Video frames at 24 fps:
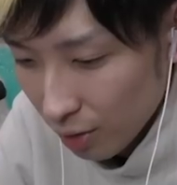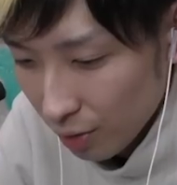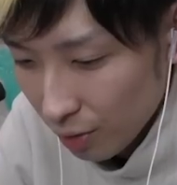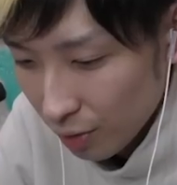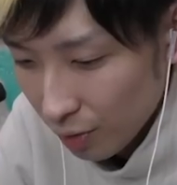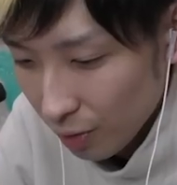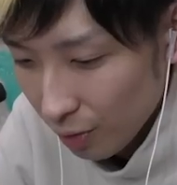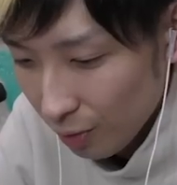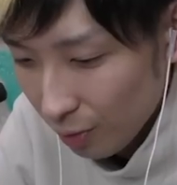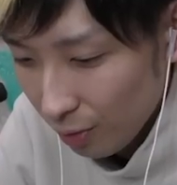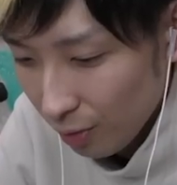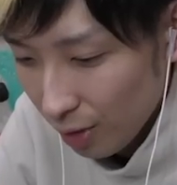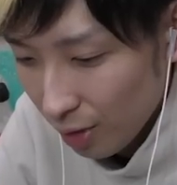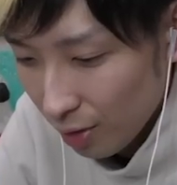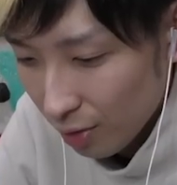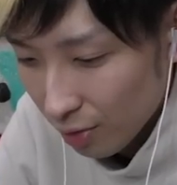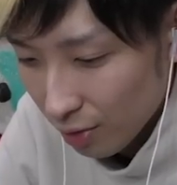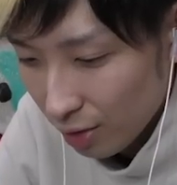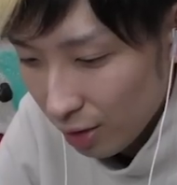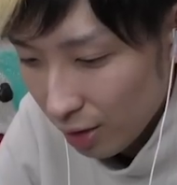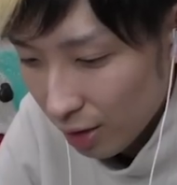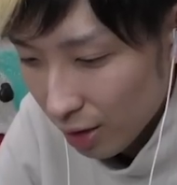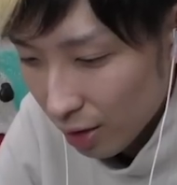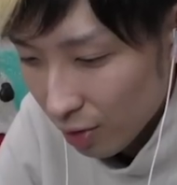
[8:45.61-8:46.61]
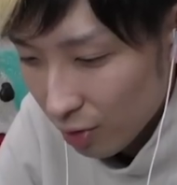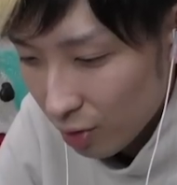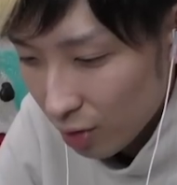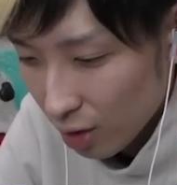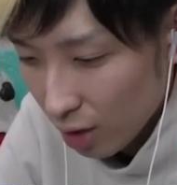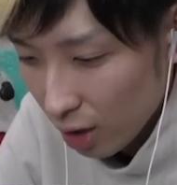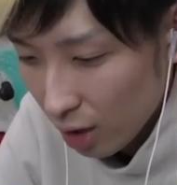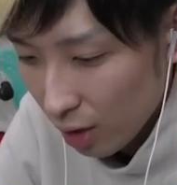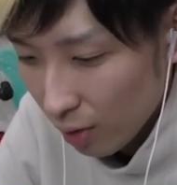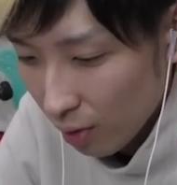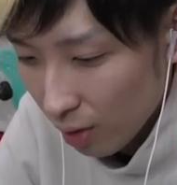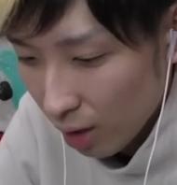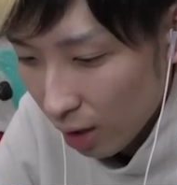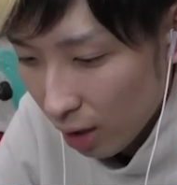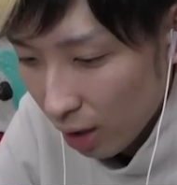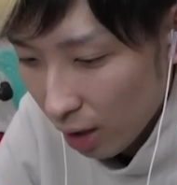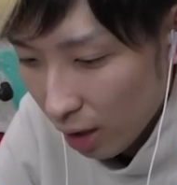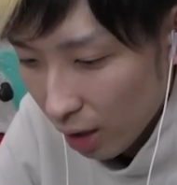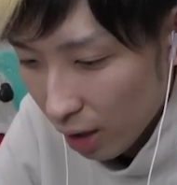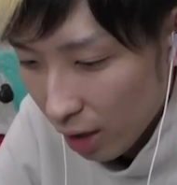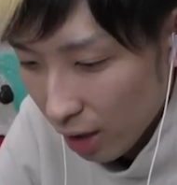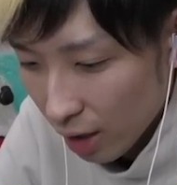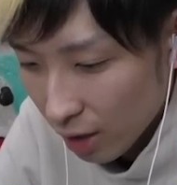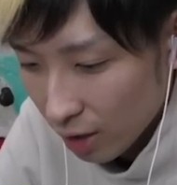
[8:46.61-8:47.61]
そこでの選択次第で
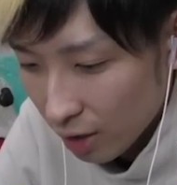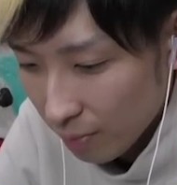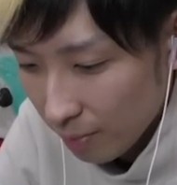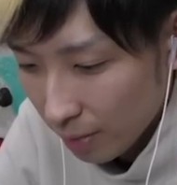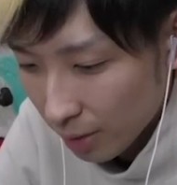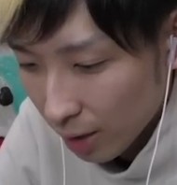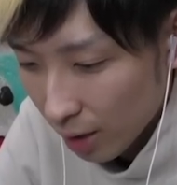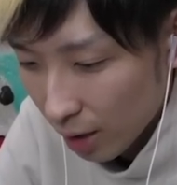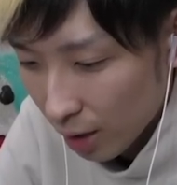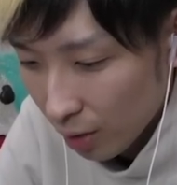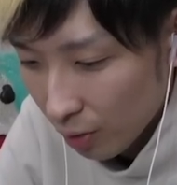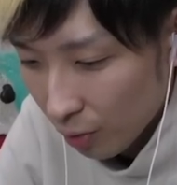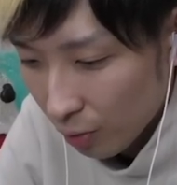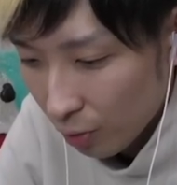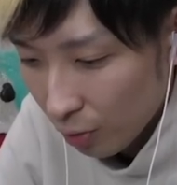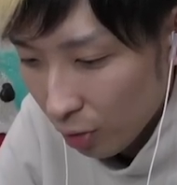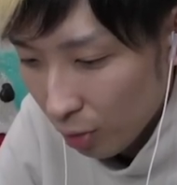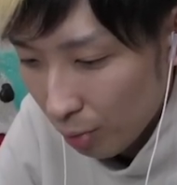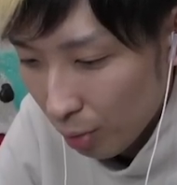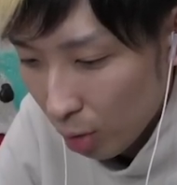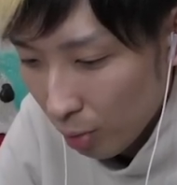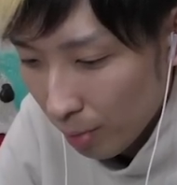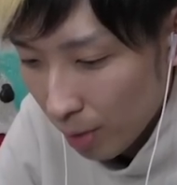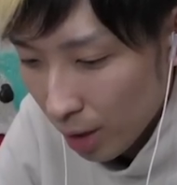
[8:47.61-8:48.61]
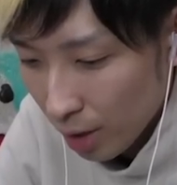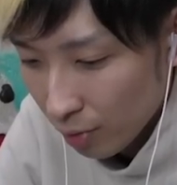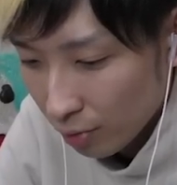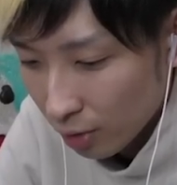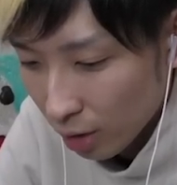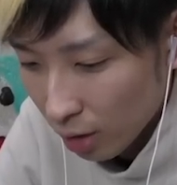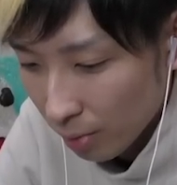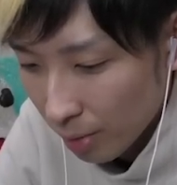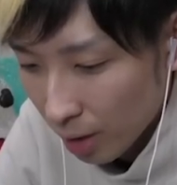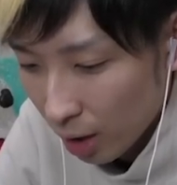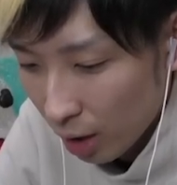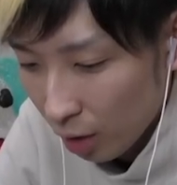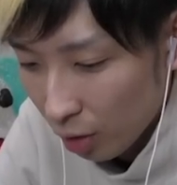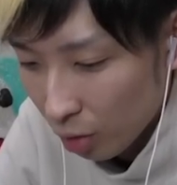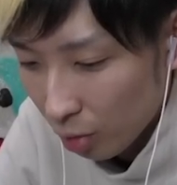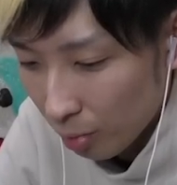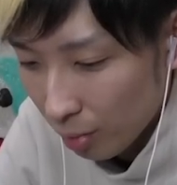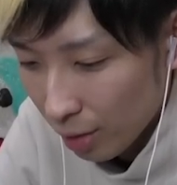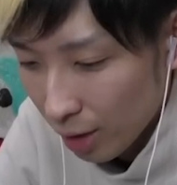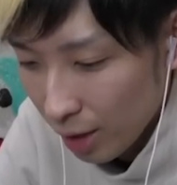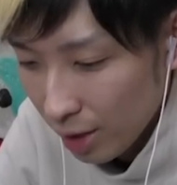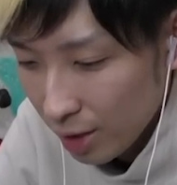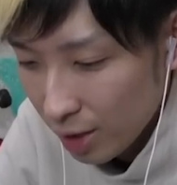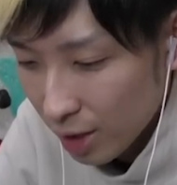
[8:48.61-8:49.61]
は、あやつめがあの子供の前に再び現ること
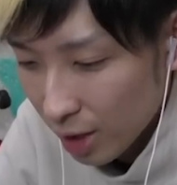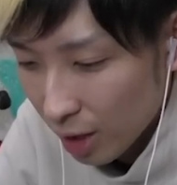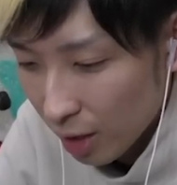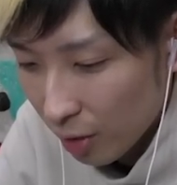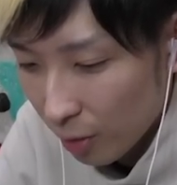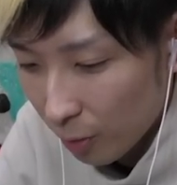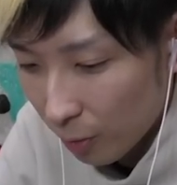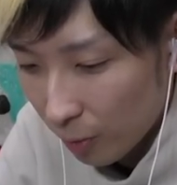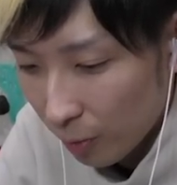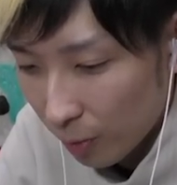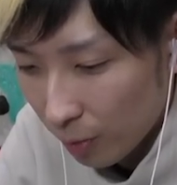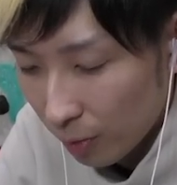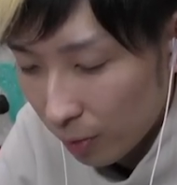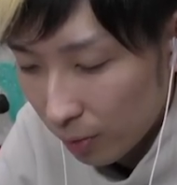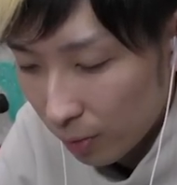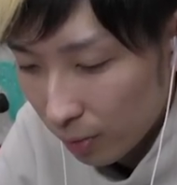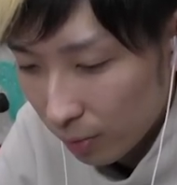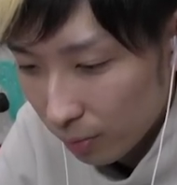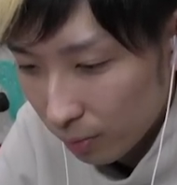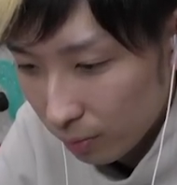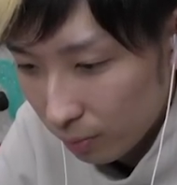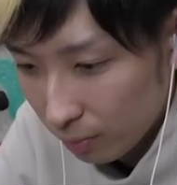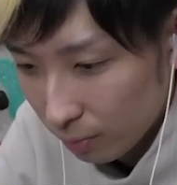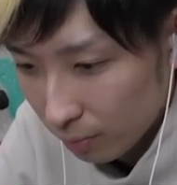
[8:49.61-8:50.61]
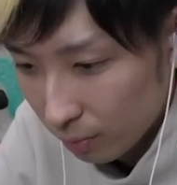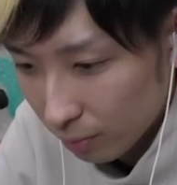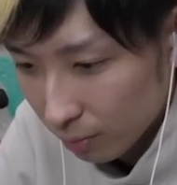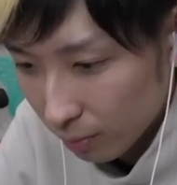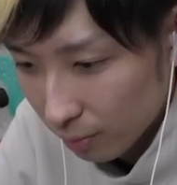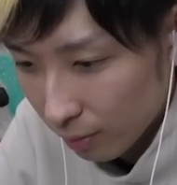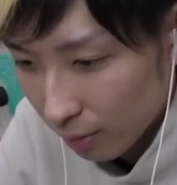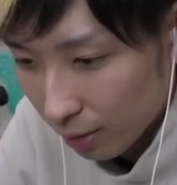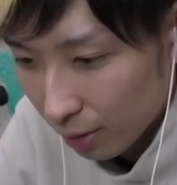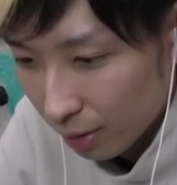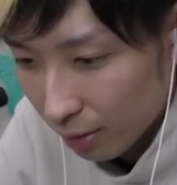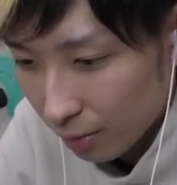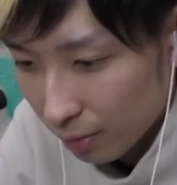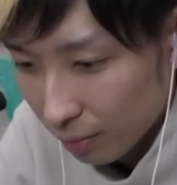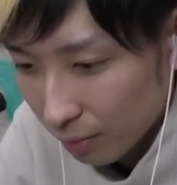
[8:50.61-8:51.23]
もないじゃろう。